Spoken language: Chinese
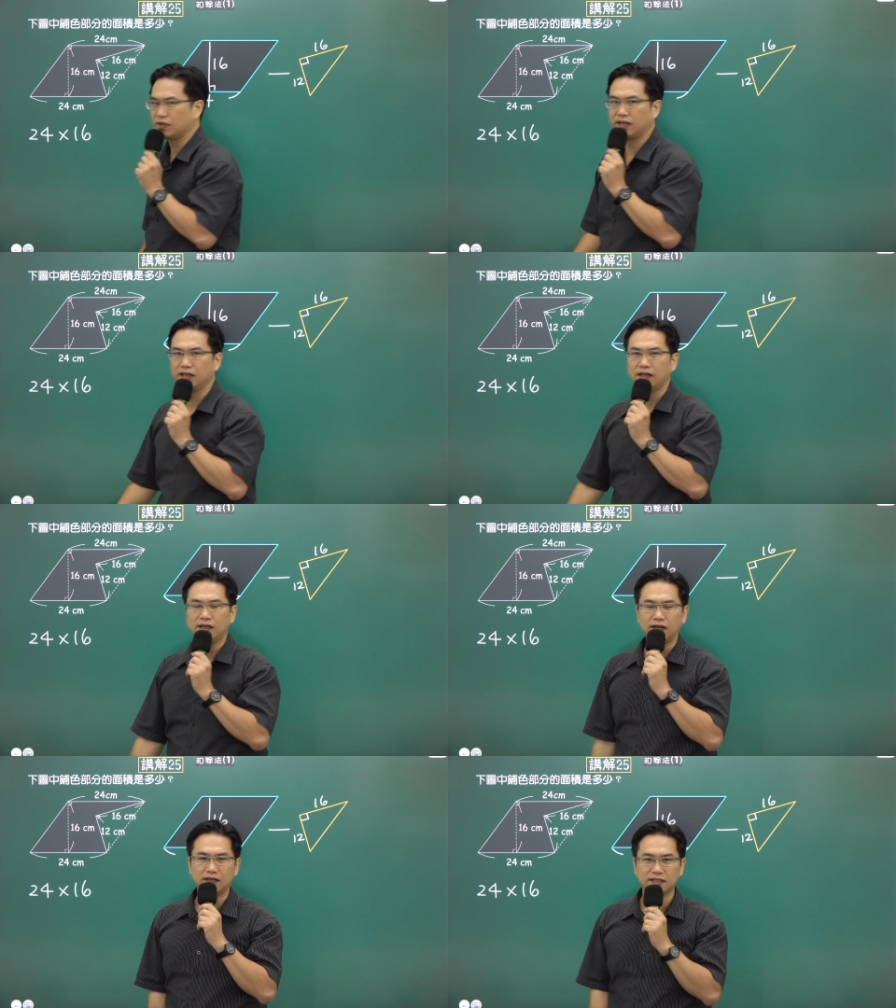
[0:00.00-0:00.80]
学
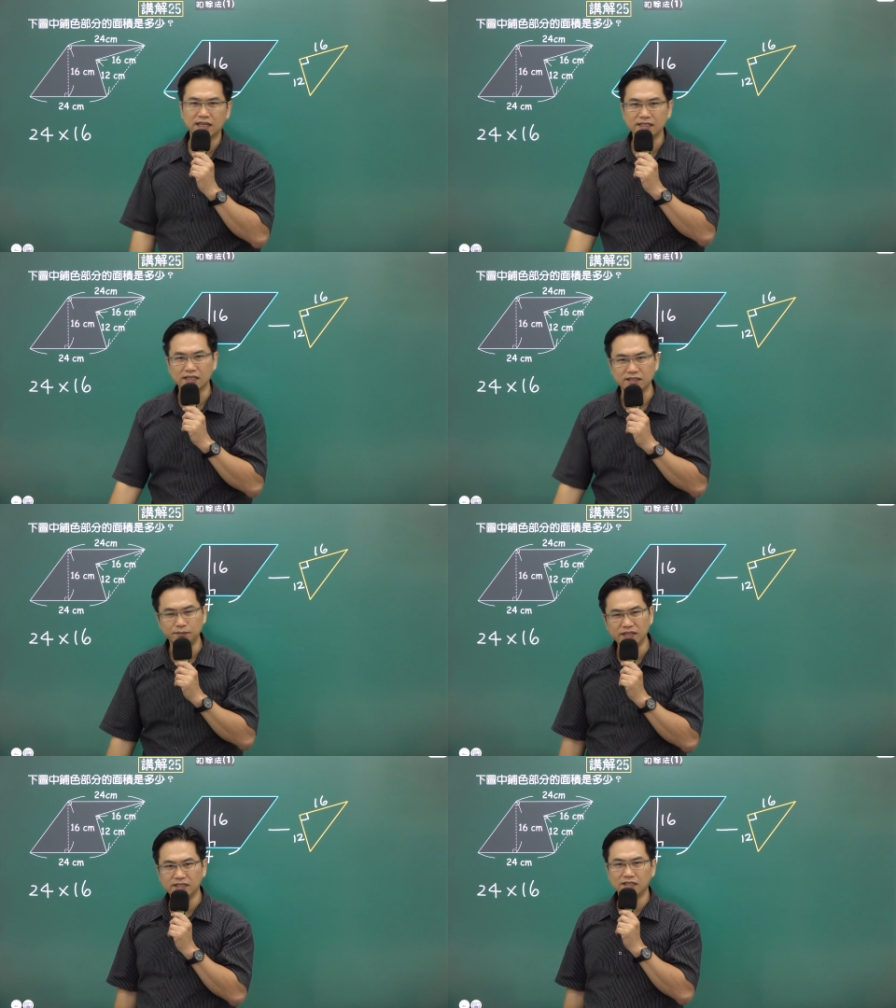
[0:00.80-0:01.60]
三角形
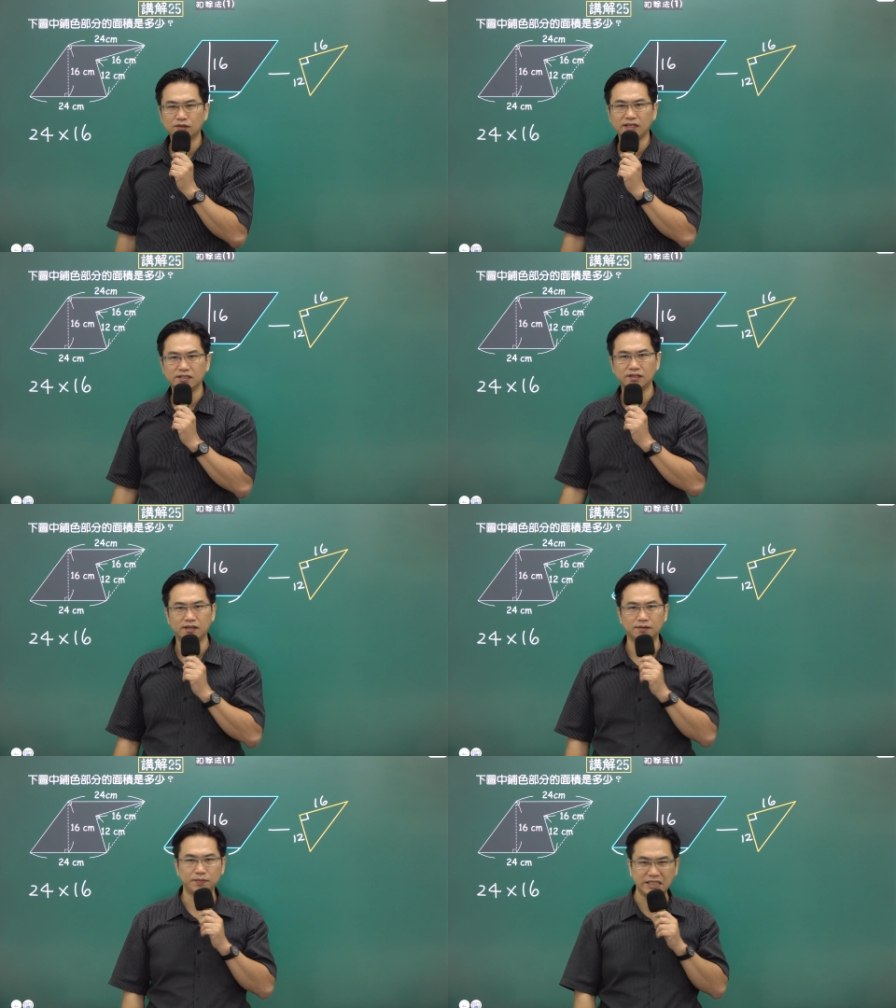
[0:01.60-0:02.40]
面积算久
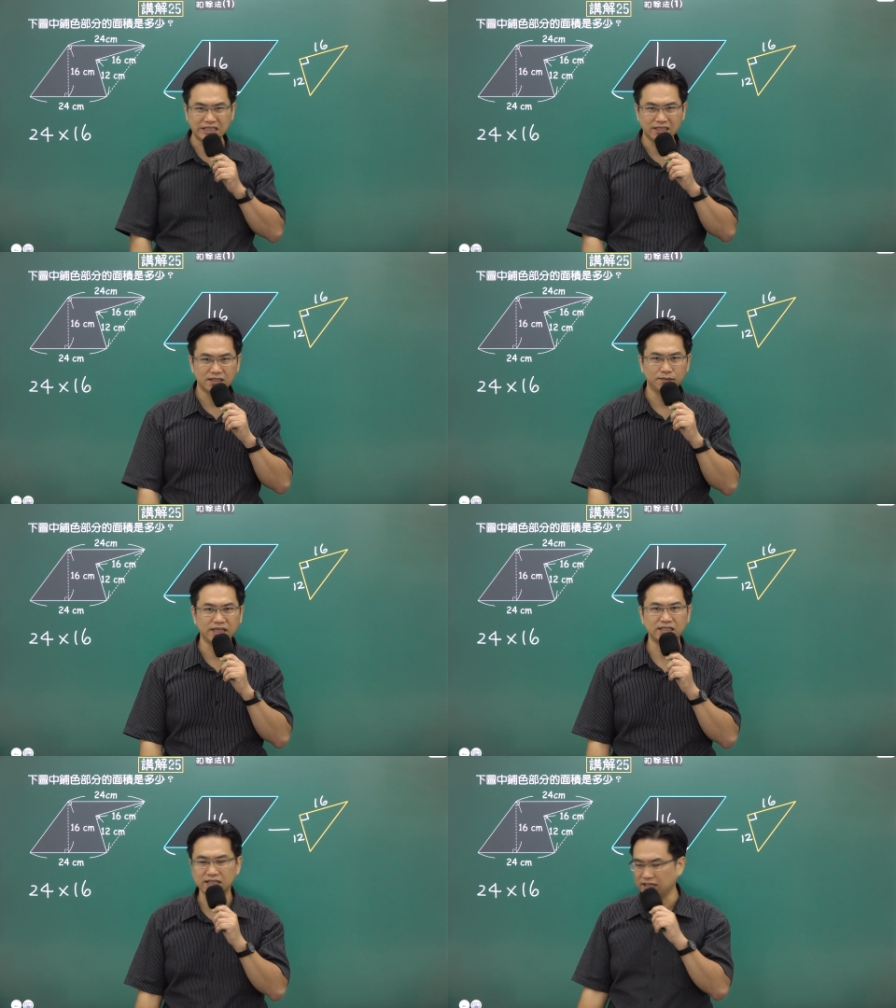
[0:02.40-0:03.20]
了，平行四
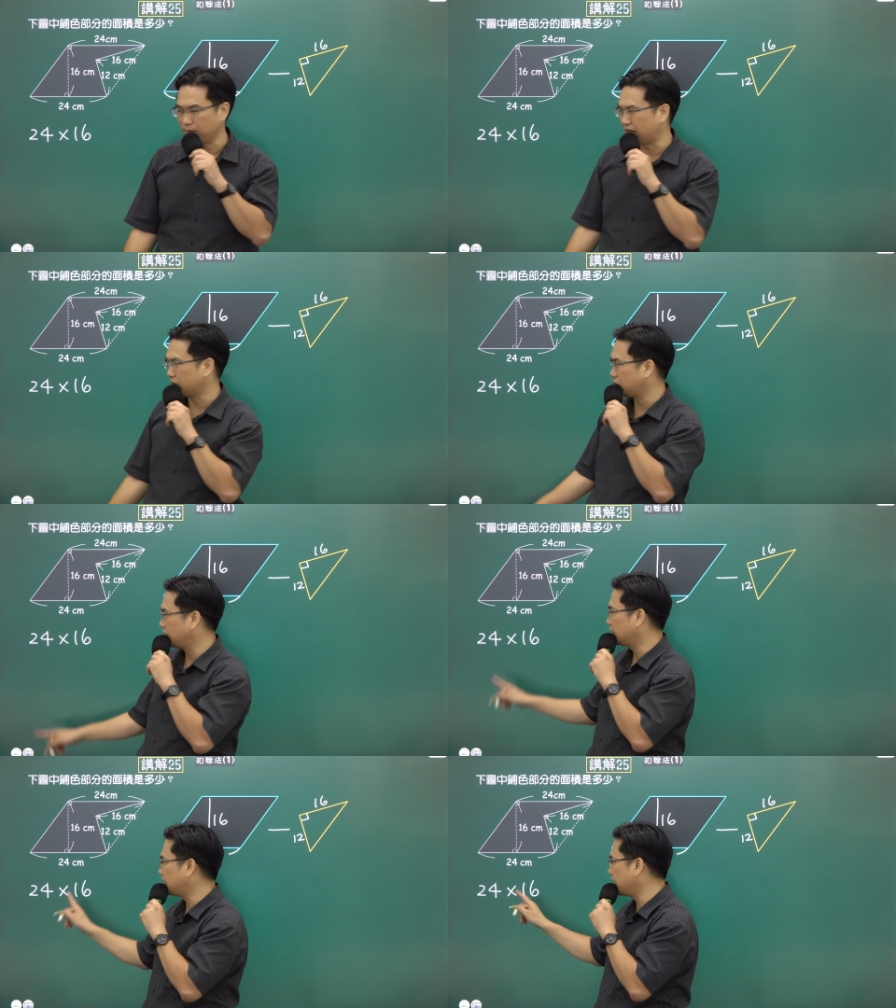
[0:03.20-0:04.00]
边形也把它除
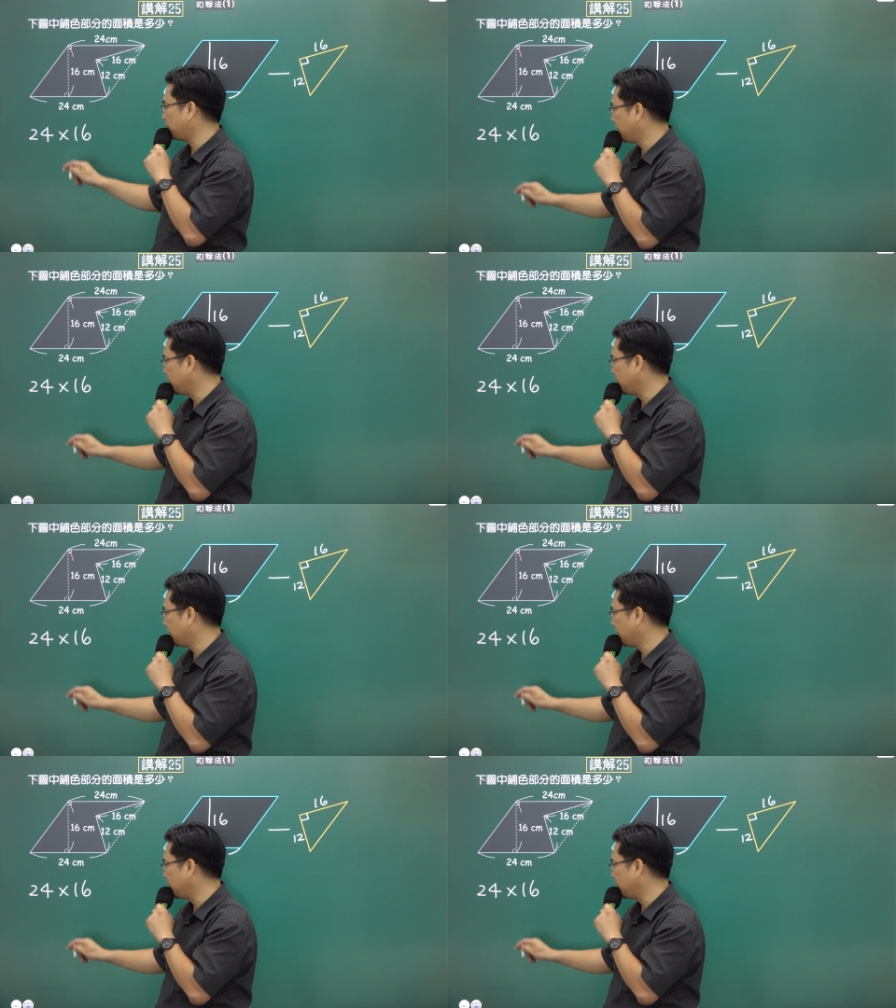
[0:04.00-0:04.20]
以2，这个不